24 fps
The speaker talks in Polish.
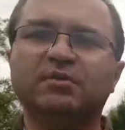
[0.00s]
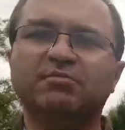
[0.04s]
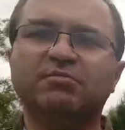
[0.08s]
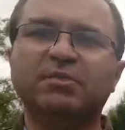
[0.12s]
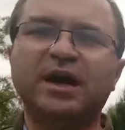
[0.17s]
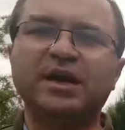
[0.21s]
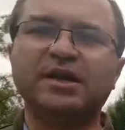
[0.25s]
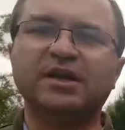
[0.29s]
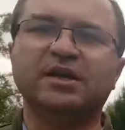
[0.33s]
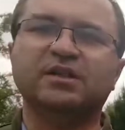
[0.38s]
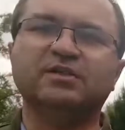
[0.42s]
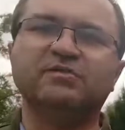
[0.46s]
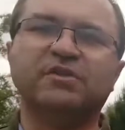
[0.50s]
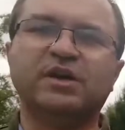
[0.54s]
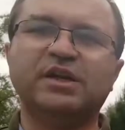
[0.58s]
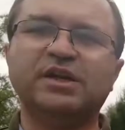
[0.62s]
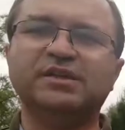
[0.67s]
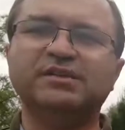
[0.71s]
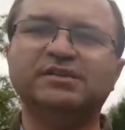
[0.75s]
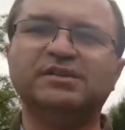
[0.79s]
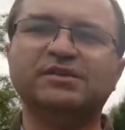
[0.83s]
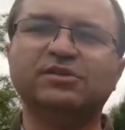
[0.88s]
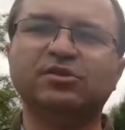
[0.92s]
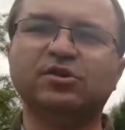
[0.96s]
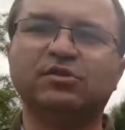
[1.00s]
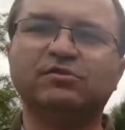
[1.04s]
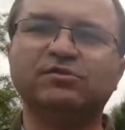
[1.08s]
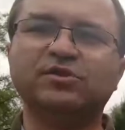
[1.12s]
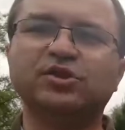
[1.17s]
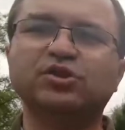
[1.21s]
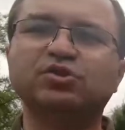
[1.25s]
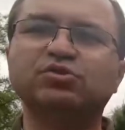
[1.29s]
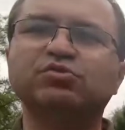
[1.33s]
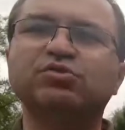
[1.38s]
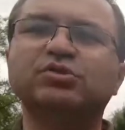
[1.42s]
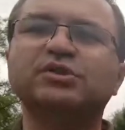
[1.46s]
Marian
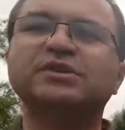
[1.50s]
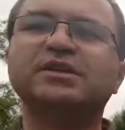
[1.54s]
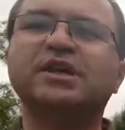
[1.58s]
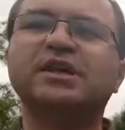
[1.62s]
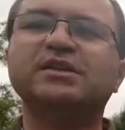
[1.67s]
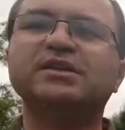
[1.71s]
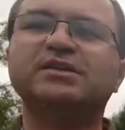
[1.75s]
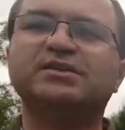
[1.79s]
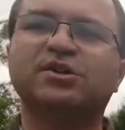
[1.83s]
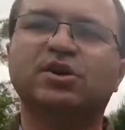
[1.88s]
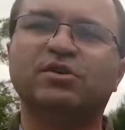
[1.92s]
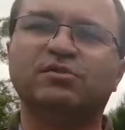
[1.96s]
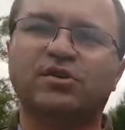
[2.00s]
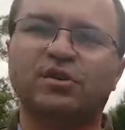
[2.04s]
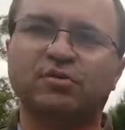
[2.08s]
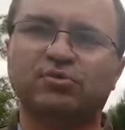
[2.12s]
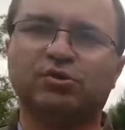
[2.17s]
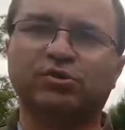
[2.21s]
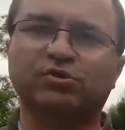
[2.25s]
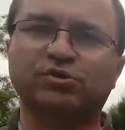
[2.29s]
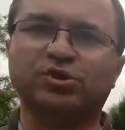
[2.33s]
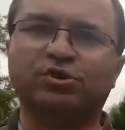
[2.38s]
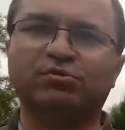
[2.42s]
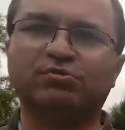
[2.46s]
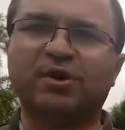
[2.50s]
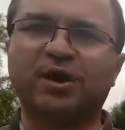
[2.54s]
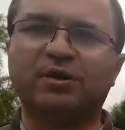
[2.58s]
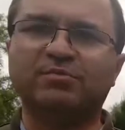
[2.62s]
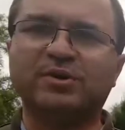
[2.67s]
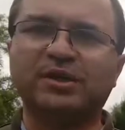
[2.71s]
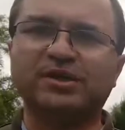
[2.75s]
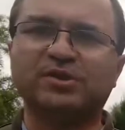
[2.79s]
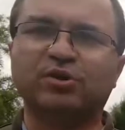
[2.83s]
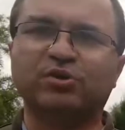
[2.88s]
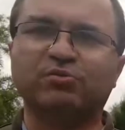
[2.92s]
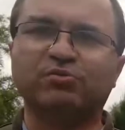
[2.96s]
Walentynowicz, który narysował Koziołka
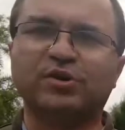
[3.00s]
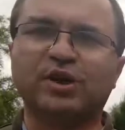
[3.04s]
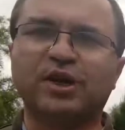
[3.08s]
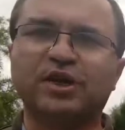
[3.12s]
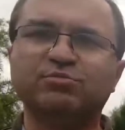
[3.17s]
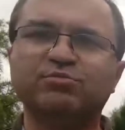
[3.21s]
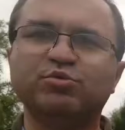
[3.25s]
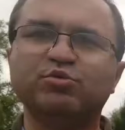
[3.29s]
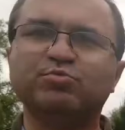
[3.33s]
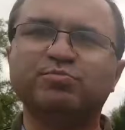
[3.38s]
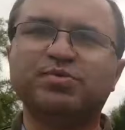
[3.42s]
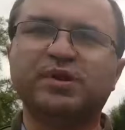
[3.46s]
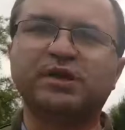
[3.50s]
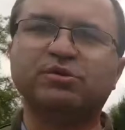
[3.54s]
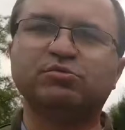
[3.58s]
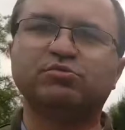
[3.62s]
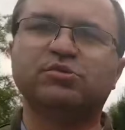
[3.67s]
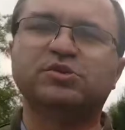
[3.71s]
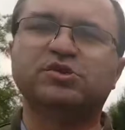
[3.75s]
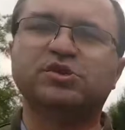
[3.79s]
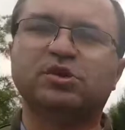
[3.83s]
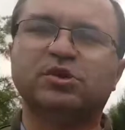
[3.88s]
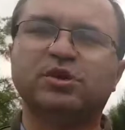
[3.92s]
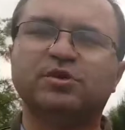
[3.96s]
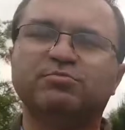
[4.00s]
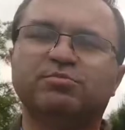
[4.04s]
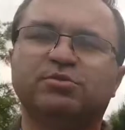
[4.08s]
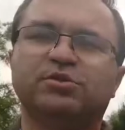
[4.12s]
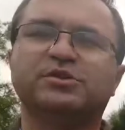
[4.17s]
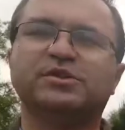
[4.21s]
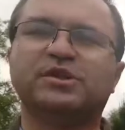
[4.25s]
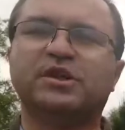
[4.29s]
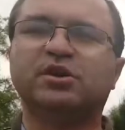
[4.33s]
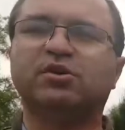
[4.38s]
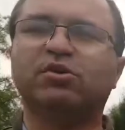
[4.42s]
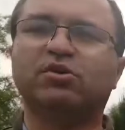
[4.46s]
Matołka i był prekursorem
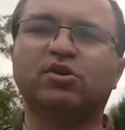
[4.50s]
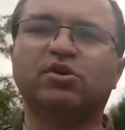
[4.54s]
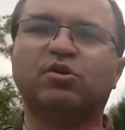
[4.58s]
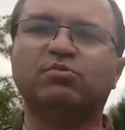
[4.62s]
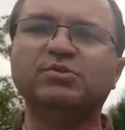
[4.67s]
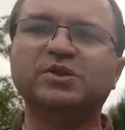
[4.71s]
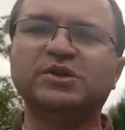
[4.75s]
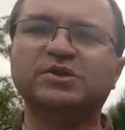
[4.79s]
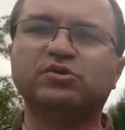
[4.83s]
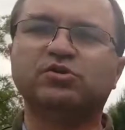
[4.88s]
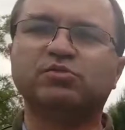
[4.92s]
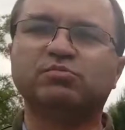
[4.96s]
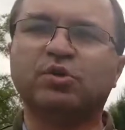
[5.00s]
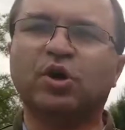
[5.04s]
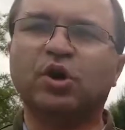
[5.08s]
polskiego komiksu,